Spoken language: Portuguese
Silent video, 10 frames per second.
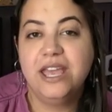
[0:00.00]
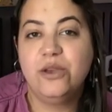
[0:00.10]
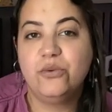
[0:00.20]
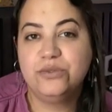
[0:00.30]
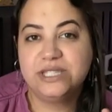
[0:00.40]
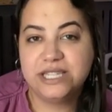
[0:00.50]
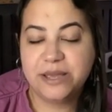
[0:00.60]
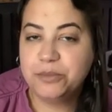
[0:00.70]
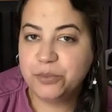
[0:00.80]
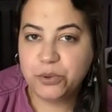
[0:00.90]
eu
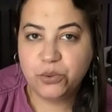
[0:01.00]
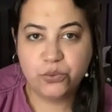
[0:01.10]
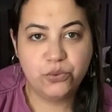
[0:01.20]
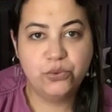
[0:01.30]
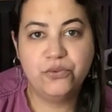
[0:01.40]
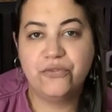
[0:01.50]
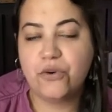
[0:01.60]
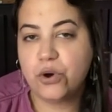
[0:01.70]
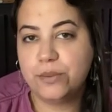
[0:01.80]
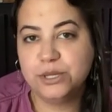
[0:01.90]
sempre procuro
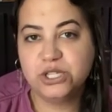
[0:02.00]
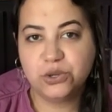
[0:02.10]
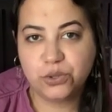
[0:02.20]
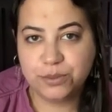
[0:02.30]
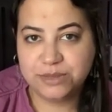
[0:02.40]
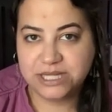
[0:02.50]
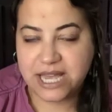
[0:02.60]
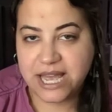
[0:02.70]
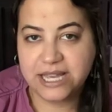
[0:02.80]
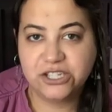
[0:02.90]
formas de
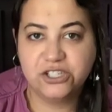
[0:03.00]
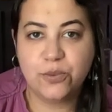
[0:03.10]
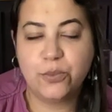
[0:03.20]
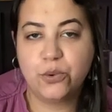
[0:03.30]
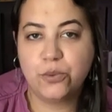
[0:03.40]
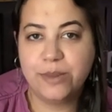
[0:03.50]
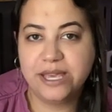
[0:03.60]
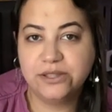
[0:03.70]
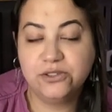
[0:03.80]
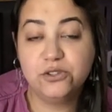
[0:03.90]
economizar, gastar um pouco
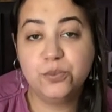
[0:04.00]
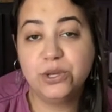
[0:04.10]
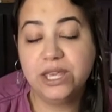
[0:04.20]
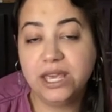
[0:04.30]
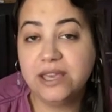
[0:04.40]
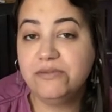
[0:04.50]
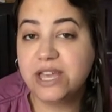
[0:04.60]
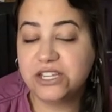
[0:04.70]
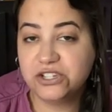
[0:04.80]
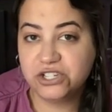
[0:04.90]
menos, porque
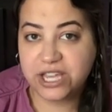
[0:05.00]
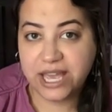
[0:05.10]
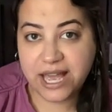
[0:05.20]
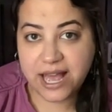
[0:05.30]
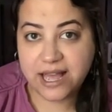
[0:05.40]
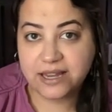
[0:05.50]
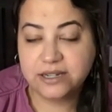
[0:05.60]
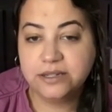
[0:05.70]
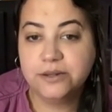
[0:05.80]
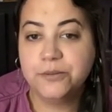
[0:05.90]
viagem já é
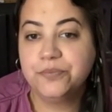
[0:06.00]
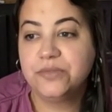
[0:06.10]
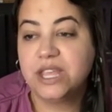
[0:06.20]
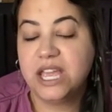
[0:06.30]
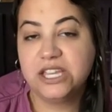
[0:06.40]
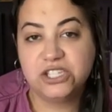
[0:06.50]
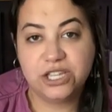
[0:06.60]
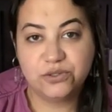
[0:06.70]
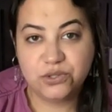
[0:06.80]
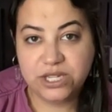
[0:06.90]
cara É
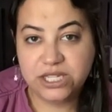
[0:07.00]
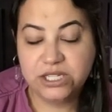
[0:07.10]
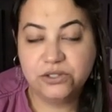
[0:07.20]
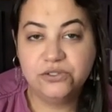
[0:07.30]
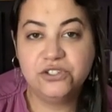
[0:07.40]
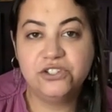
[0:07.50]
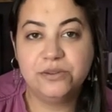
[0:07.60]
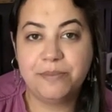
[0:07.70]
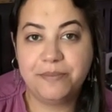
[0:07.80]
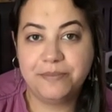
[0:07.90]
Estados Unidos,
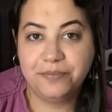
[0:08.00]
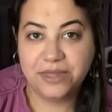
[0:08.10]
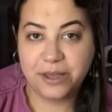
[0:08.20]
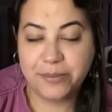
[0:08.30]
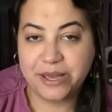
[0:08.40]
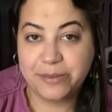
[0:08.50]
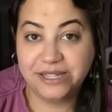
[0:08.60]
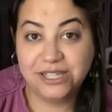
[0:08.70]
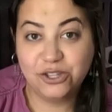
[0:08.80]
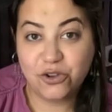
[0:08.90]
né?
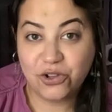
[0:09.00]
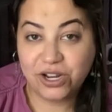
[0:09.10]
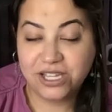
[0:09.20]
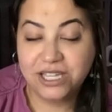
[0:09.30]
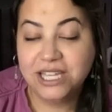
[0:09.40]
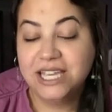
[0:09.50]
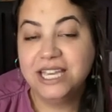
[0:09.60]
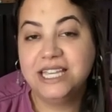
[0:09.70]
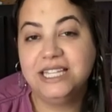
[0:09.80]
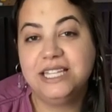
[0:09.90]
Pagamento em dólar.
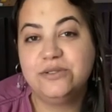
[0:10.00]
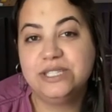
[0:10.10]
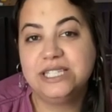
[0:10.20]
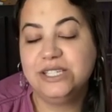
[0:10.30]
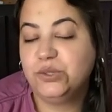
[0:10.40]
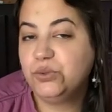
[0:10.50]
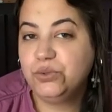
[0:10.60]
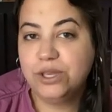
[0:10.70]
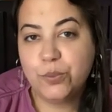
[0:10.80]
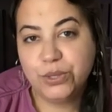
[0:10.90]
Então, assim,
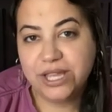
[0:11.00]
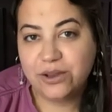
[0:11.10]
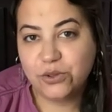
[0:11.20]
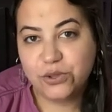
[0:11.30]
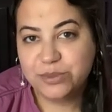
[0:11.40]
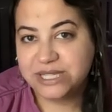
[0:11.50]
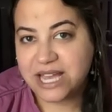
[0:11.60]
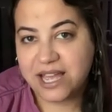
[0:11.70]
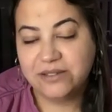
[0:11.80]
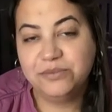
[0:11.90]
tudo que eu puder
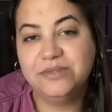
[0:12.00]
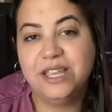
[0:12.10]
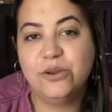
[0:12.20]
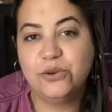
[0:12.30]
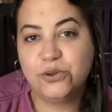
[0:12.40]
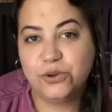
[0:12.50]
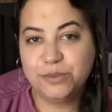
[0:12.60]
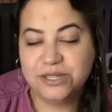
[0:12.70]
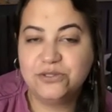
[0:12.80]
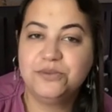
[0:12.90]
economizar, eu
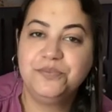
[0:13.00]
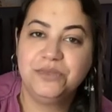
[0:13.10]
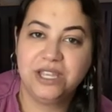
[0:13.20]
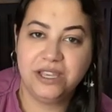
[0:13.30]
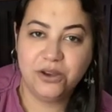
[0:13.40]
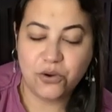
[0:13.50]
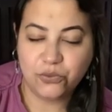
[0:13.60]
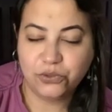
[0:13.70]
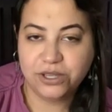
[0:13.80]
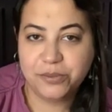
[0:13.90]
economizo e
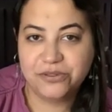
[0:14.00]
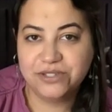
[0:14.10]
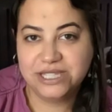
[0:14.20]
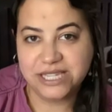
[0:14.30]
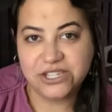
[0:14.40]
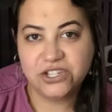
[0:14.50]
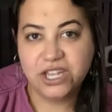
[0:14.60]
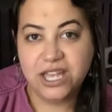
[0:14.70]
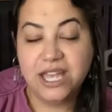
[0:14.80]
conto aqui pra vocês.